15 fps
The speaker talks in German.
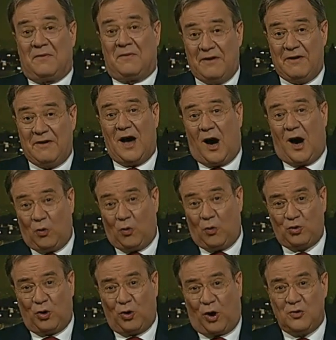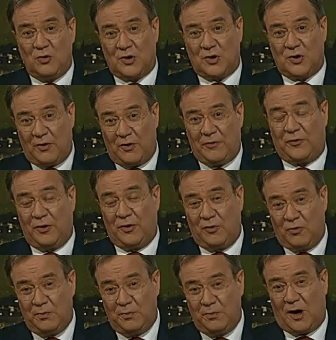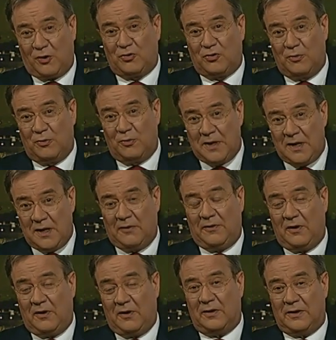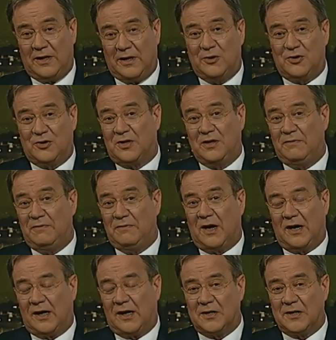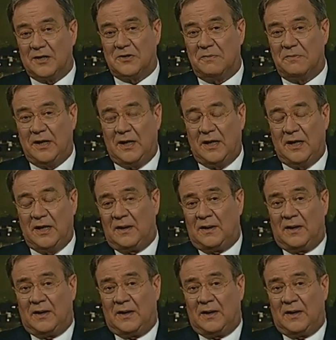wenn wir Autohäuser öffnen, um die Automobilindustrie wieder in Gang zu bringen,